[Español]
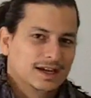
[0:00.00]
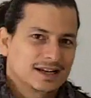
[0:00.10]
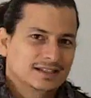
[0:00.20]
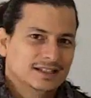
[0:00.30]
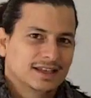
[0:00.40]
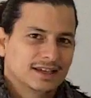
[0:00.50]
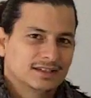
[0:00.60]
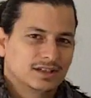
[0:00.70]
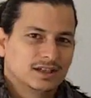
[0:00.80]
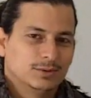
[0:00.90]
Randy
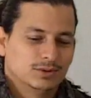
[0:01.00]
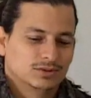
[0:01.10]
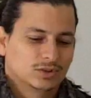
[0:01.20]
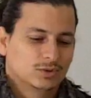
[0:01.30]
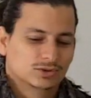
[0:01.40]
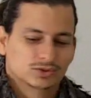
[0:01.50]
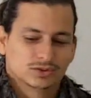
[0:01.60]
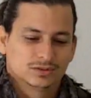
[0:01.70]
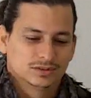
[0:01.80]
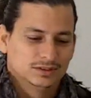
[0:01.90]
Gage escribió este
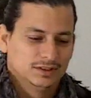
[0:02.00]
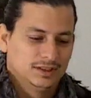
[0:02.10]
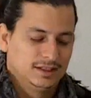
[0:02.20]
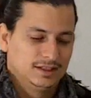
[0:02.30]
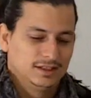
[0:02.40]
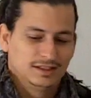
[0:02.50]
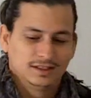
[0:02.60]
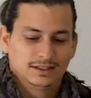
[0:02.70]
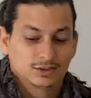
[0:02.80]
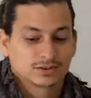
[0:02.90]
curso, eh,
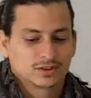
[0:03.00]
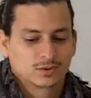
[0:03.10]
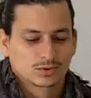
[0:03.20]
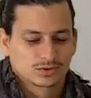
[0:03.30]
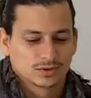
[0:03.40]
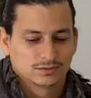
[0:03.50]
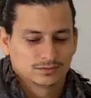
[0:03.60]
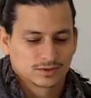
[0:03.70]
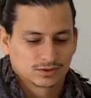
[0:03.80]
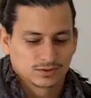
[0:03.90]
dictó este curso,
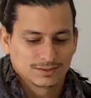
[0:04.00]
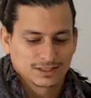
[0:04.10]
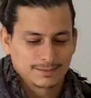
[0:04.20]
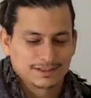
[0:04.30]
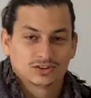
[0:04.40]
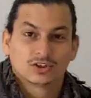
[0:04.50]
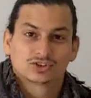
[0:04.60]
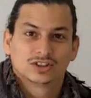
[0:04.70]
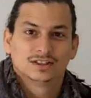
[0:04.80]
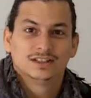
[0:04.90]
que son básicamente
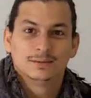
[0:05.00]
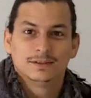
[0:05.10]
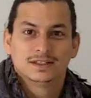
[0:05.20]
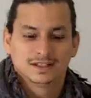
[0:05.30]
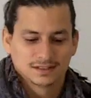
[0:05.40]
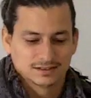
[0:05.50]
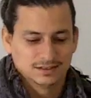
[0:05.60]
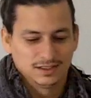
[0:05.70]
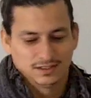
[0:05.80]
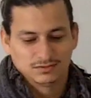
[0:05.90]
12 DVDs
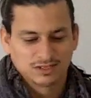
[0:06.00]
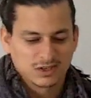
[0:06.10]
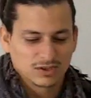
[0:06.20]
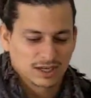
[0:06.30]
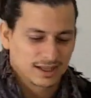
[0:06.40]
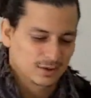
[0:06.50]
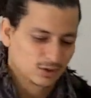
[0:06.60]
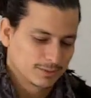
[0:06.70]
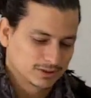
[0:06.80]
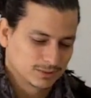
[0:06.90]
de una hora cada
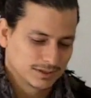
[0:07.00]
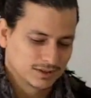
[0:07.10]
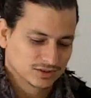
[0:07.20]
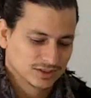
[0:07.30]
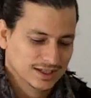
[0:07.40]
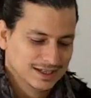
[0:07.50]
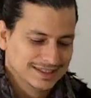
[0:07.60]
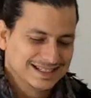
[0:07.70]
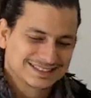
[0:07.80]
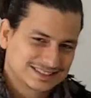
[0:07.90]
uno más o menos,
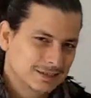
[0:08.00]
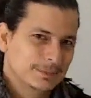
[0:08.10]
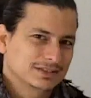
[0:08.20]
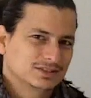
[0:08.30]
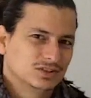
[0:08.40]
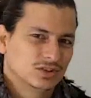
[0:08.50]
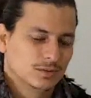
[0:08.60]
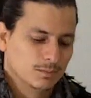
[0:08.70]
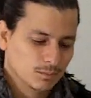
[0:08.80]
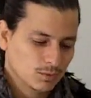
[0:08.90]
y siempre ha sido
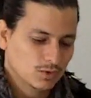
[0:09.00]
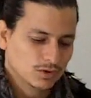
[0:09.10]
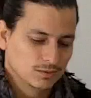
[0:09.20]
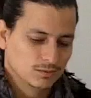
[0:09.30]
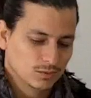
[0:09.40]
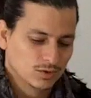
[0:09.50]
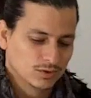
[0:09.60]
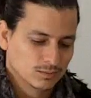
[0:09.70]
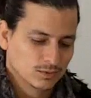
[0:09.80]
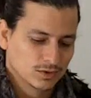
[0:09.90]
muy, muy,
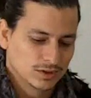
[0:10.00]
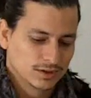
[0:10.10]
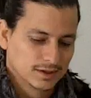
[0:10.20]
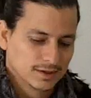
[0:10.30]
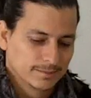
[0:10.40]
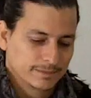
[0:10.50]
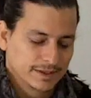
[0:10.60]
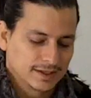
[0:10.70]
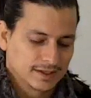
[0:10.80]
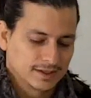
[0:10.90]
muy...
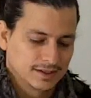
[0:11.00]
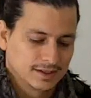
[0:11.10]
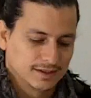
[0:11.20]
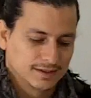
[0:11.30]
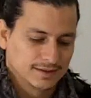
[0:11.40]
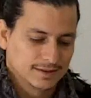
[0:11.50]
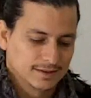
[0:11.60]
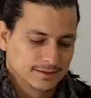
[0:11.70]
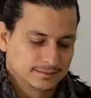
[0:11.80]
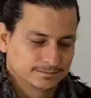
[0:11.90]
Eh,